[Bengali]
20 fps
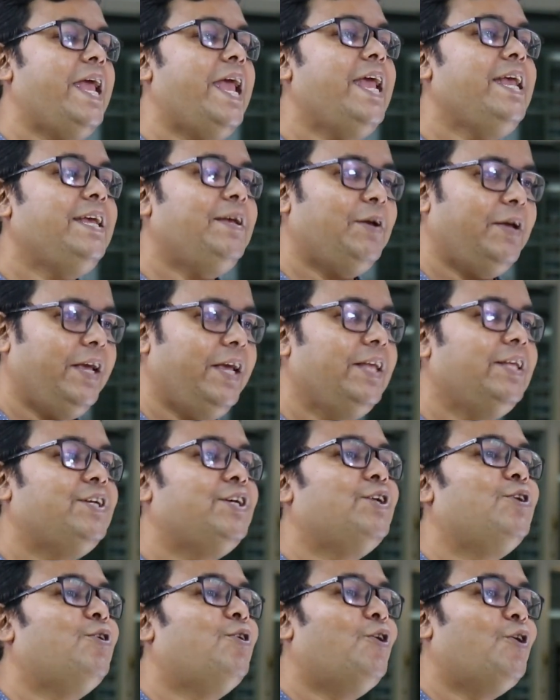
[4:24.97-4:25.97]
এই
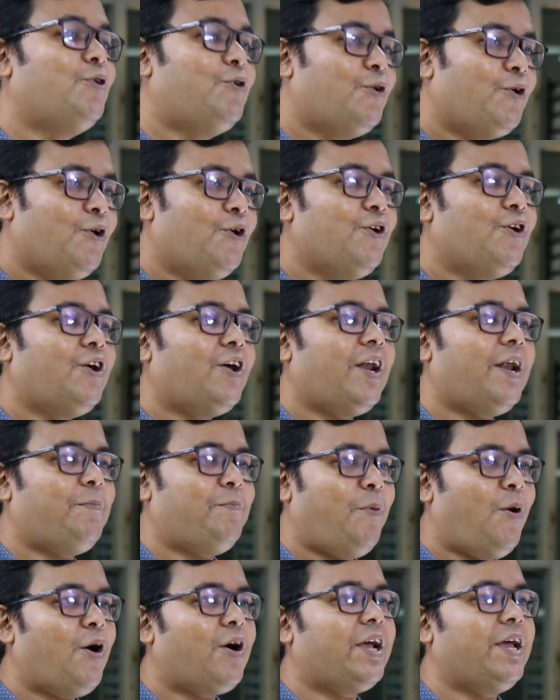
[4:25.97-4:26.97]
ইঞ্জিনগুলো গ্রহণ করার
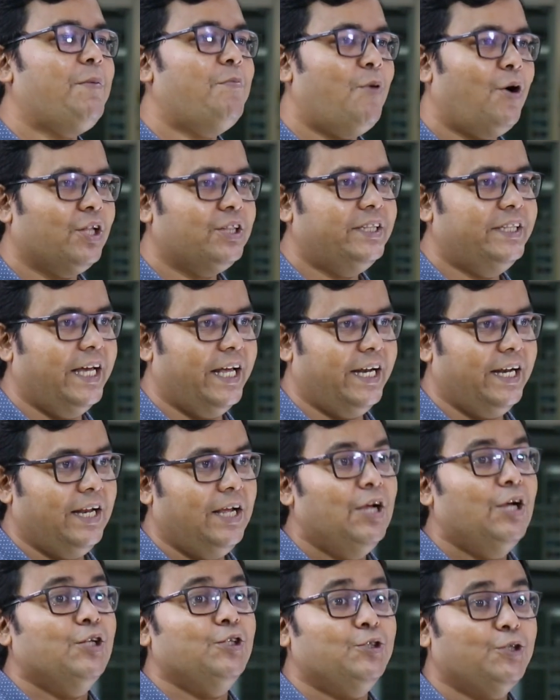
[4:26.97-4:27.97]
পক্ষে মত দেন
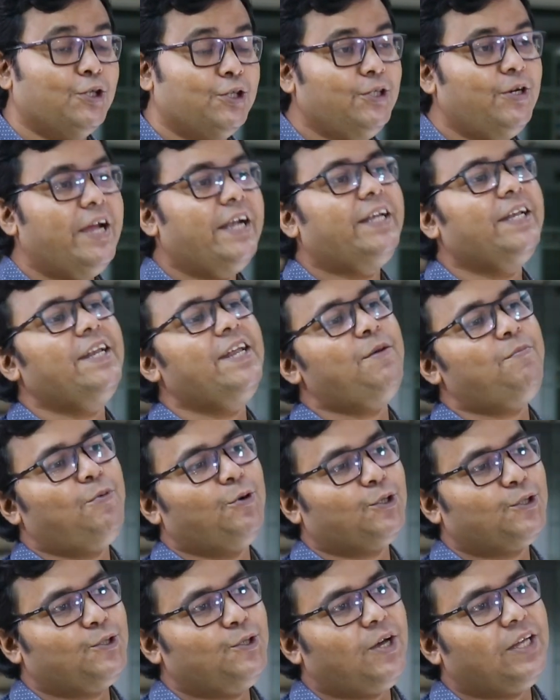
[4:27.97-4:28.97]
যদিও এটি নিয়ে
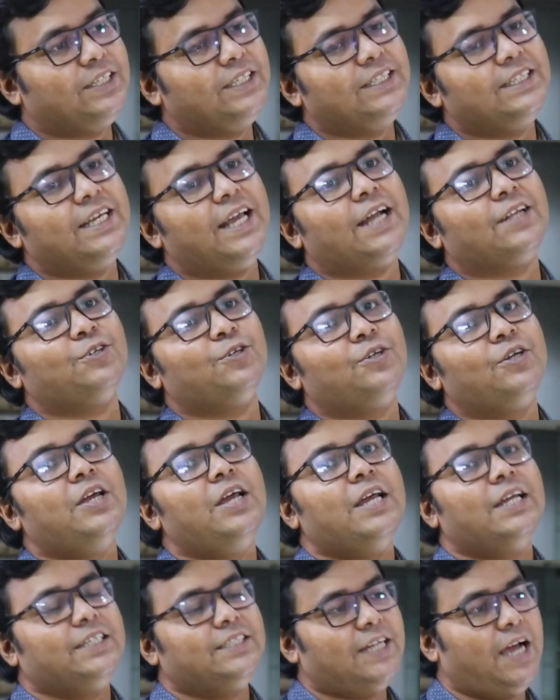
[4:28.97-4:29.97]
প্রশ্ন আছে যে একজন
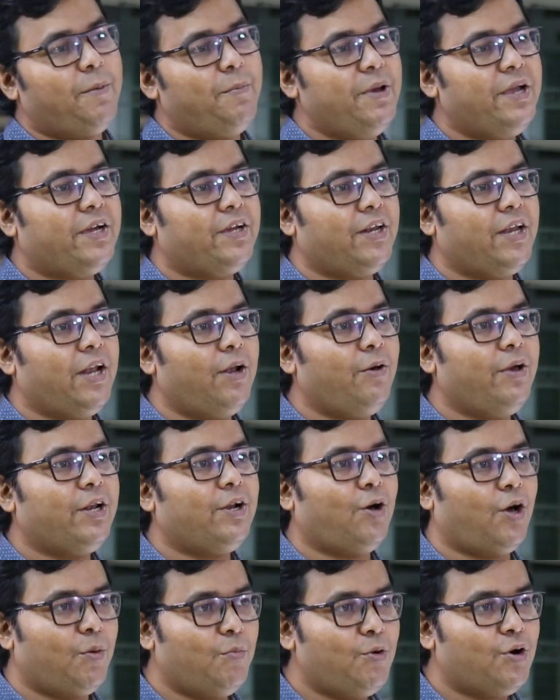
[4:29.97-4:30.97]
সাবেক
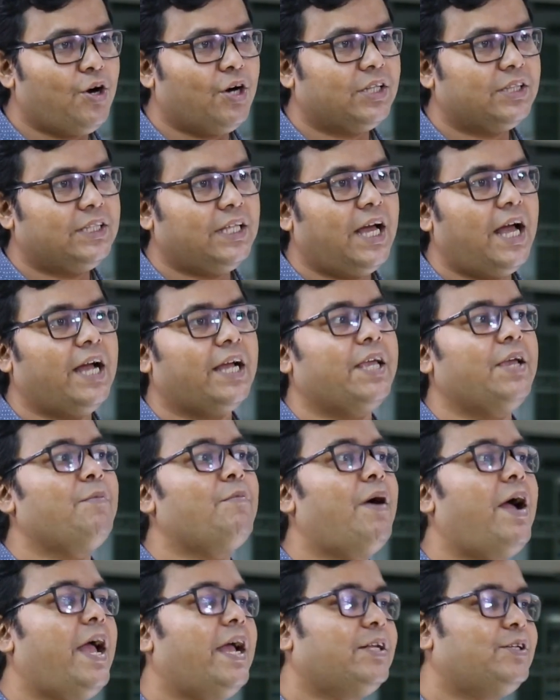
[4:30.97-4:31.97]
রেলওয়ের কর্মকর্তা
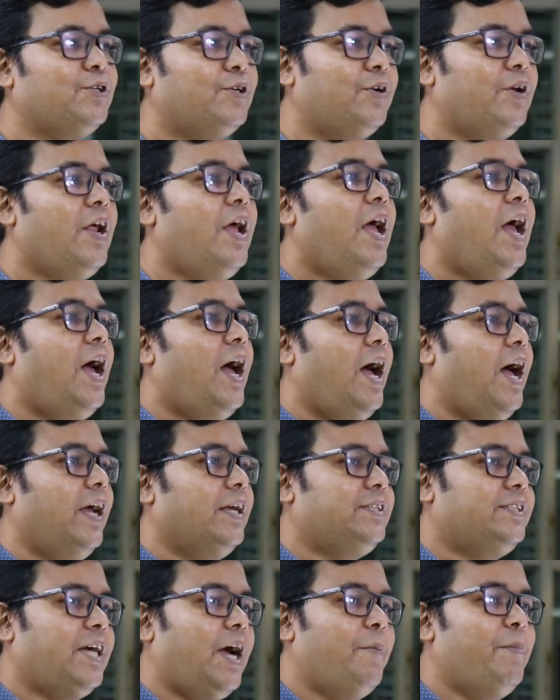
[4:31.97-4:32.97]
কিংবা একজন
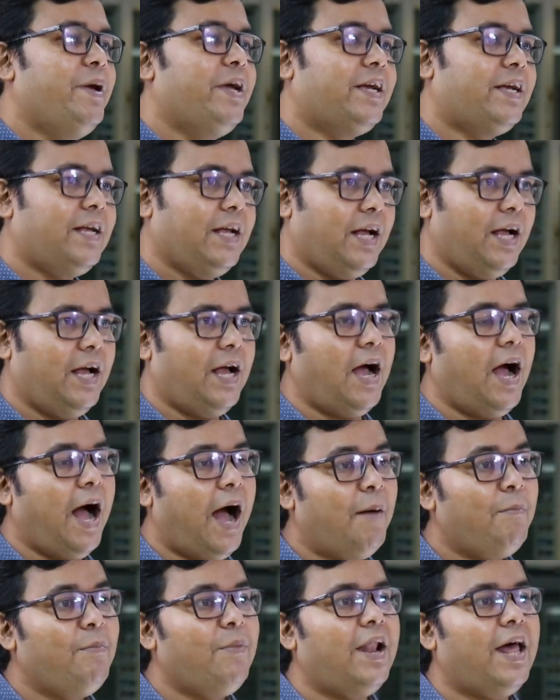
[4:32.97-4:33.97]
সাবেক
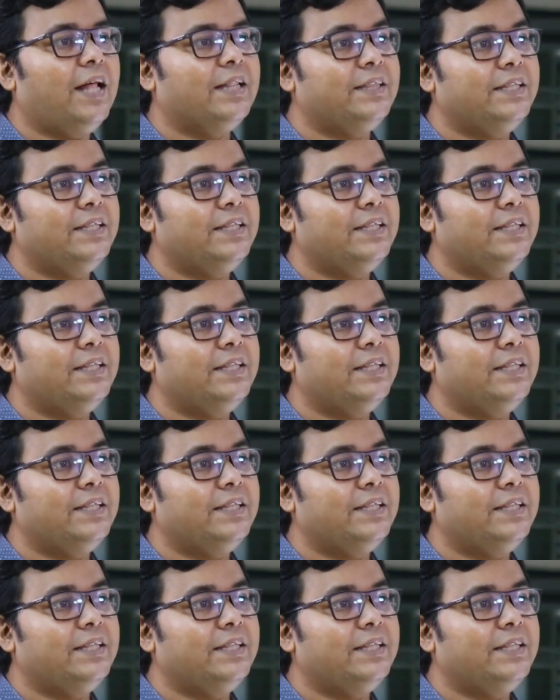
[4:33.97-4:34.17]
আমলা